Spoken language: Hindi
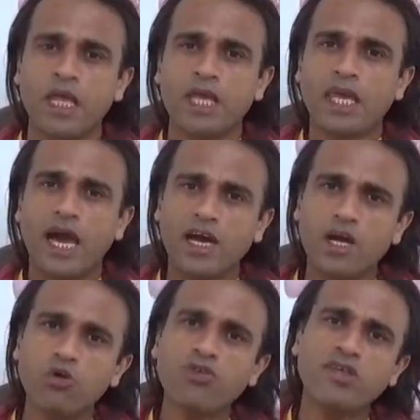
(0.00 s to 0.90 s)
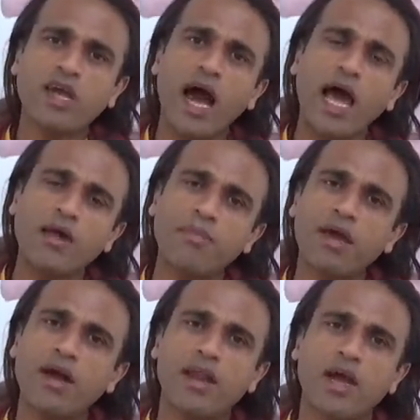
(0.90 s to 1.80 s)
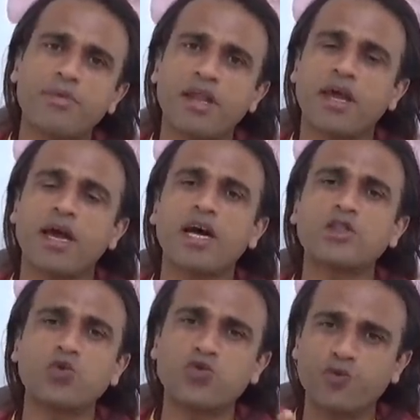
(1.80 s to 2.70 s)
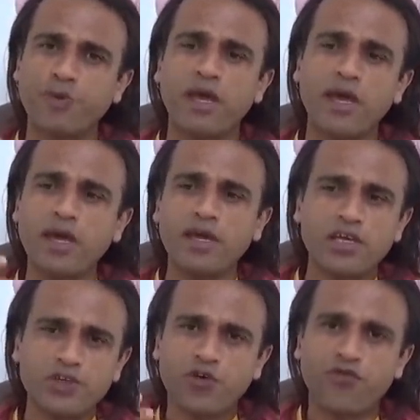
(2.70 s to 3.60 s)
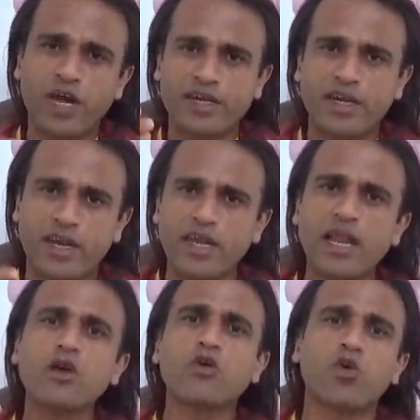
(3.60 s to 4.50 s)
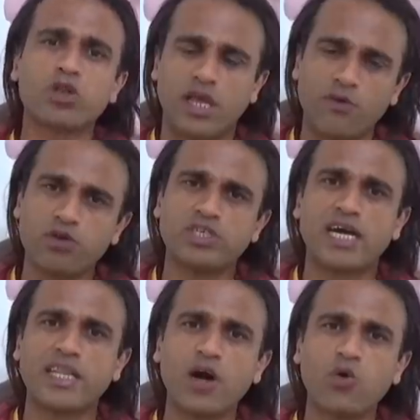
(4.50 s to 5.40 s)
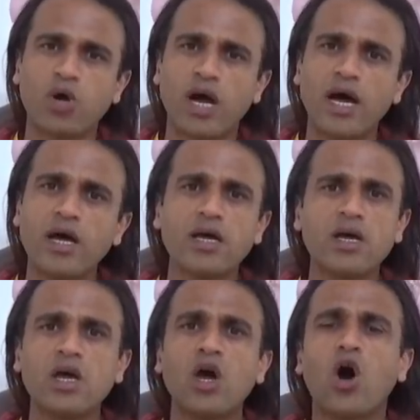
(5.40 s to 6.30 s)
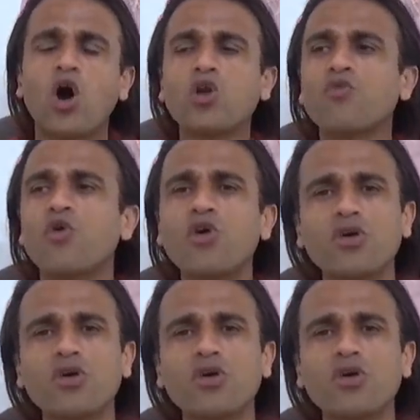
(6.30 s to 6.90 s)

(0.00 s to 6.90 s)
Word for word: कि अगर उस काल में खाना बनेगा तो उस पर जो बैक्टेरियल ग्रोथ है वो ज़्यादा होगा और वो